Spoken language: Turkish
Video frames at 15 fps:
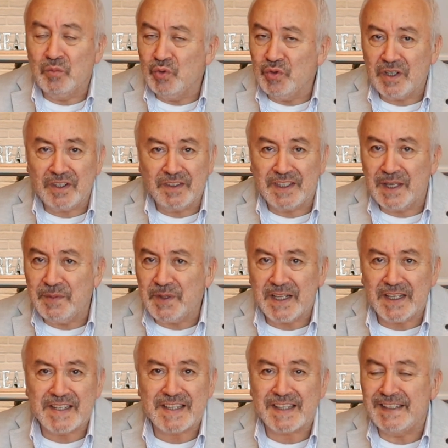Bunların demir
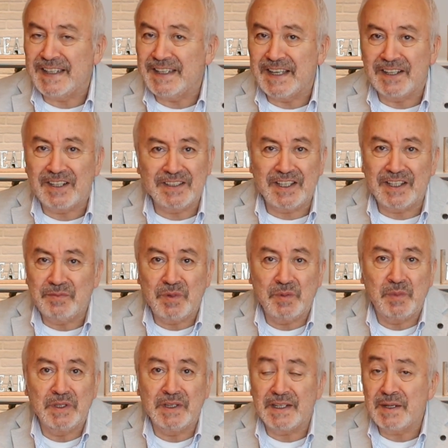eksikliğine
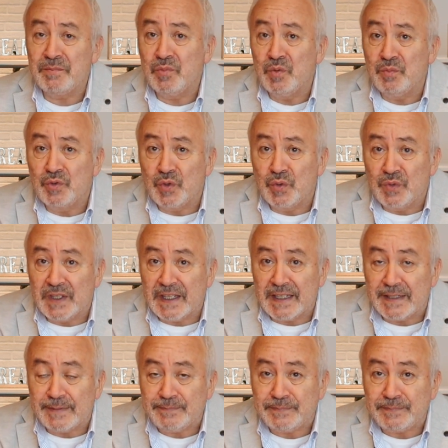yakalanmamaları mümkün
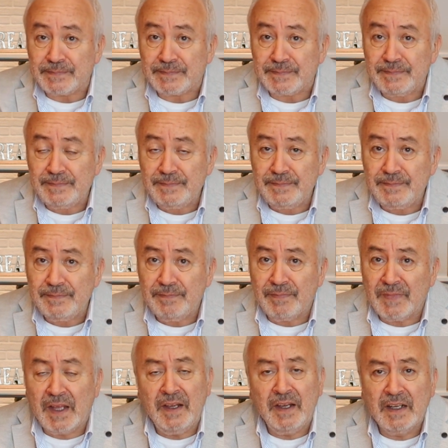değil.
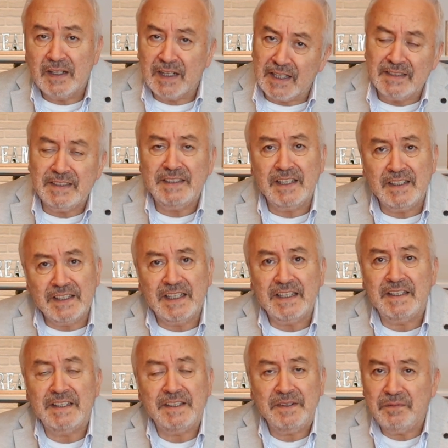Kadın
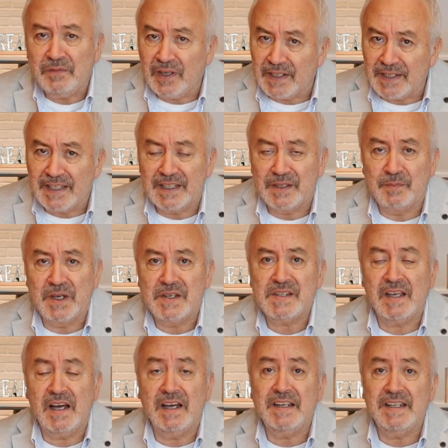erkek fark
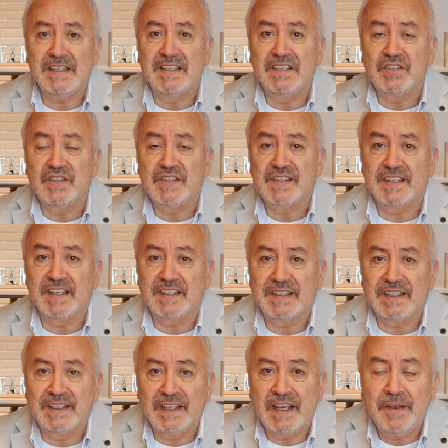etmez her iki
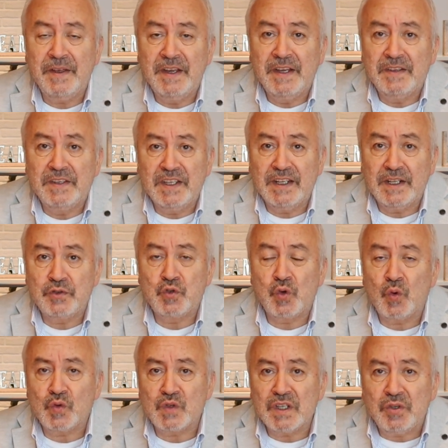cinsiyette de yine
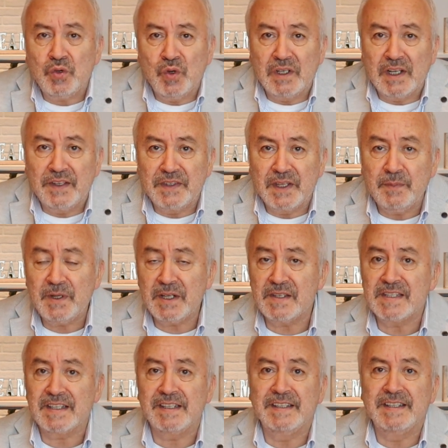çok sık görülen demir
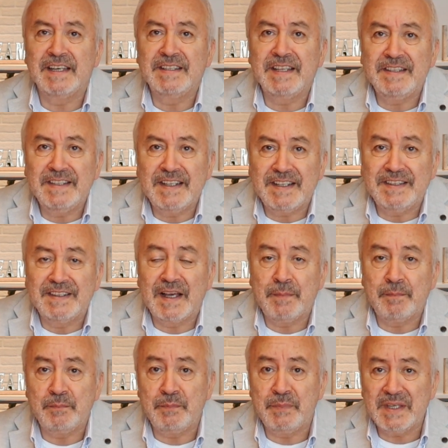eksikliği
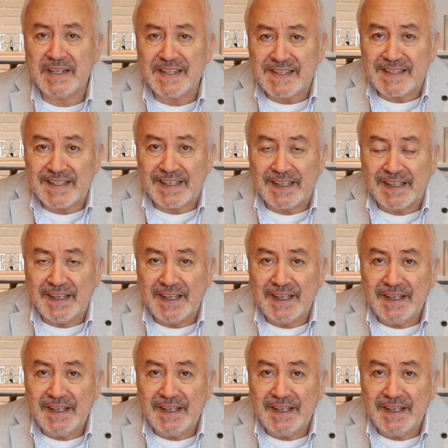nedenlerinden birisi